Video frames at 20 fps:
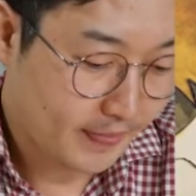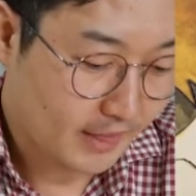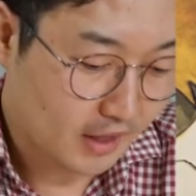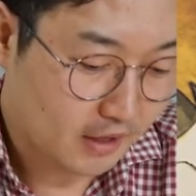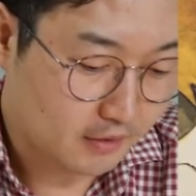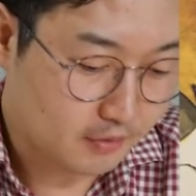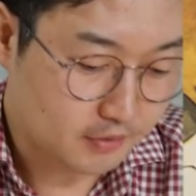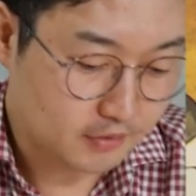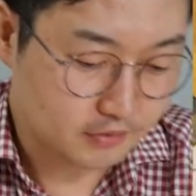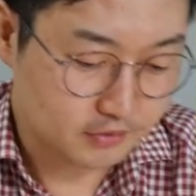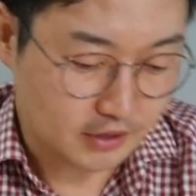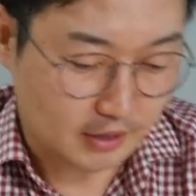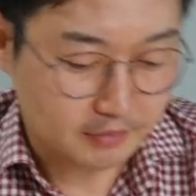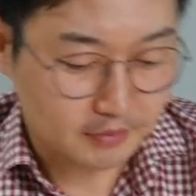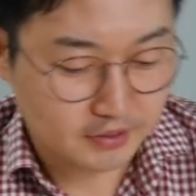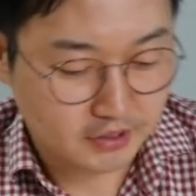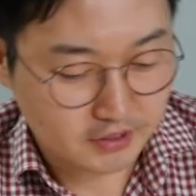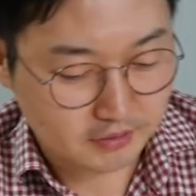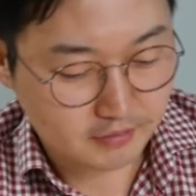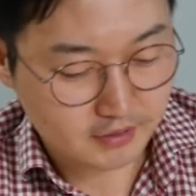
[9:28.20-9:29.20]
어,
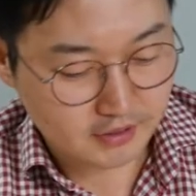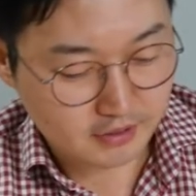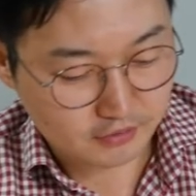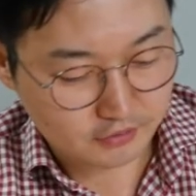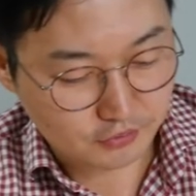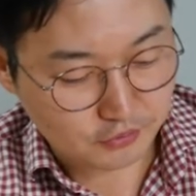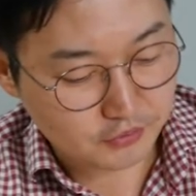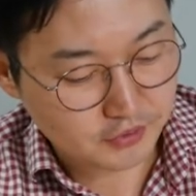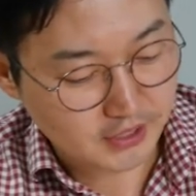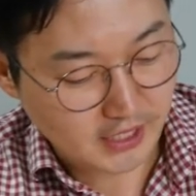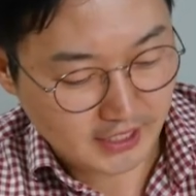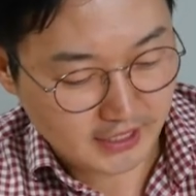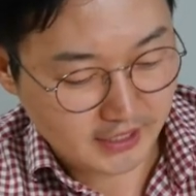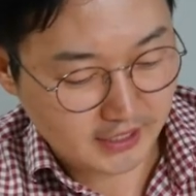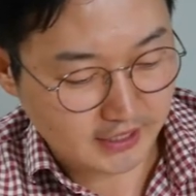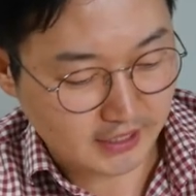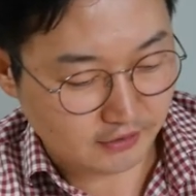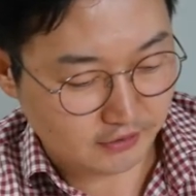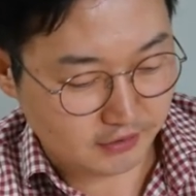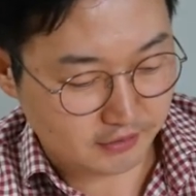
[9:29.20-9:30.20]
잠원집이라서 좋은 이야기는
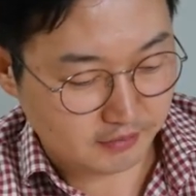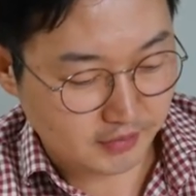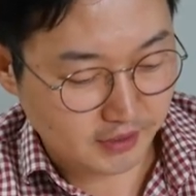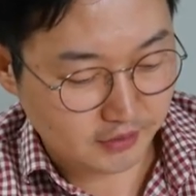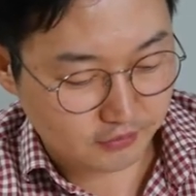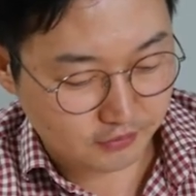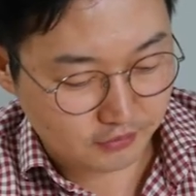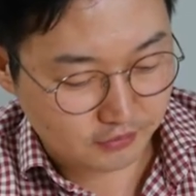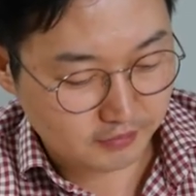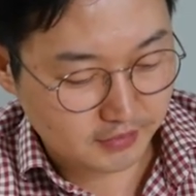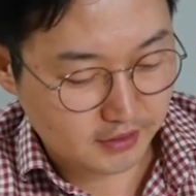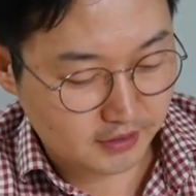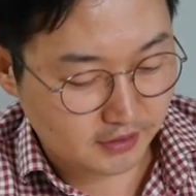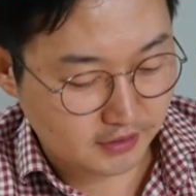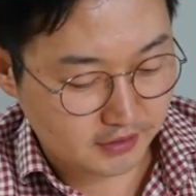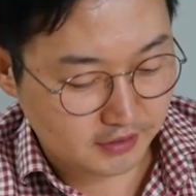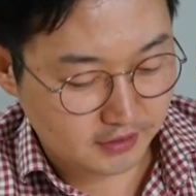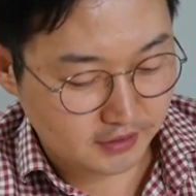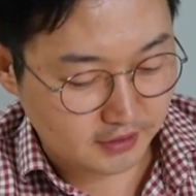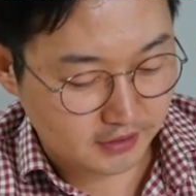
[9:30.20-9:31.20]
나오지만 요즘
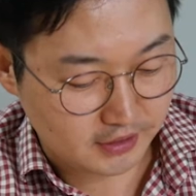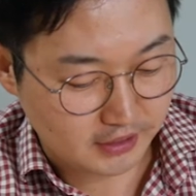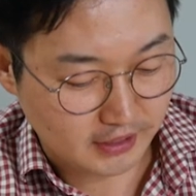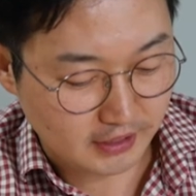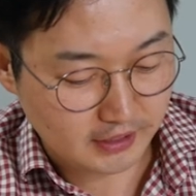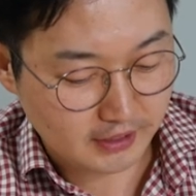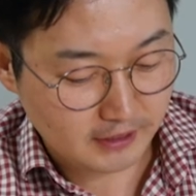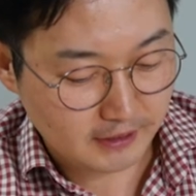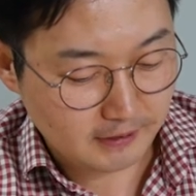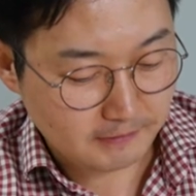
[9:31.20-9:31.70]
읽은 이제